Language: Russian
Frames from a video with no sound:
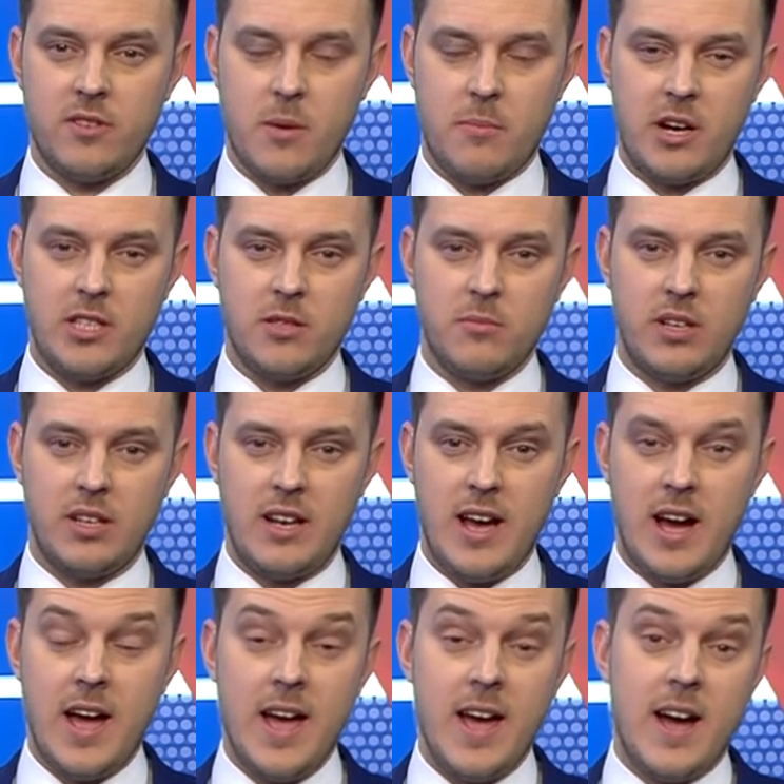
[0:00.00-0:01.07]
необходимых
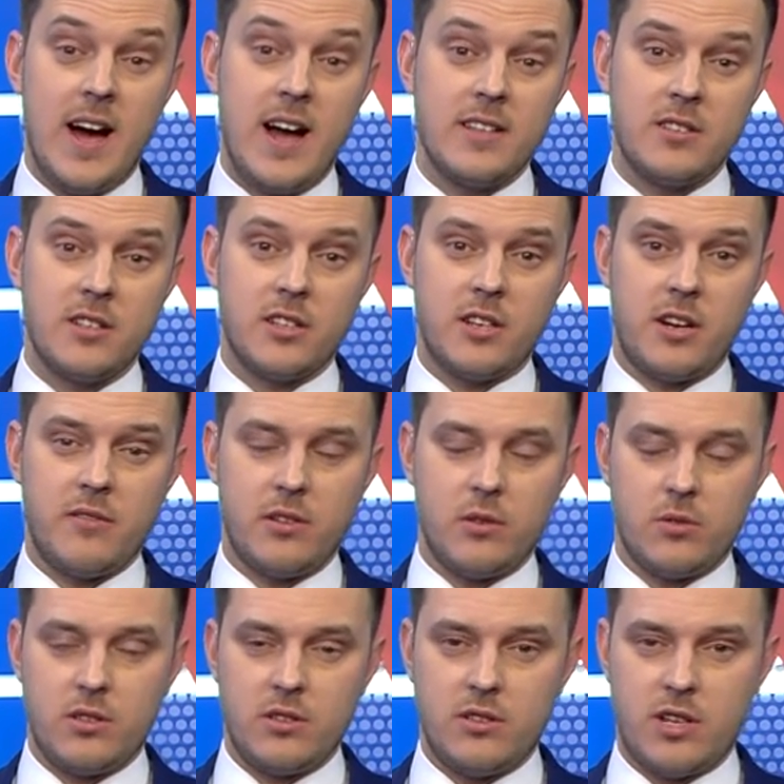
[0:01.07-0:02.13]
для
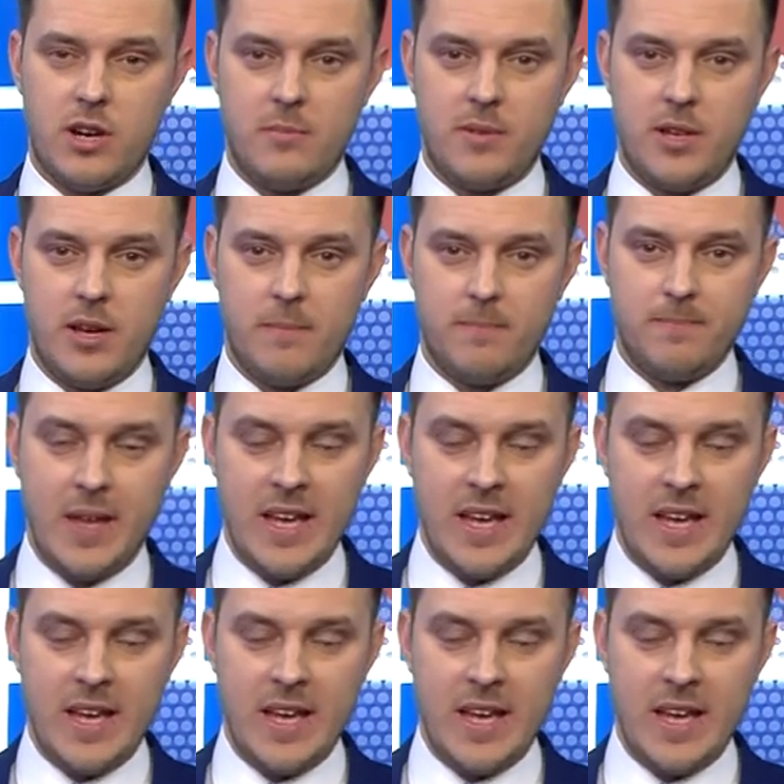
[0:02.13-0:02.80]
антиретровирусной терапии.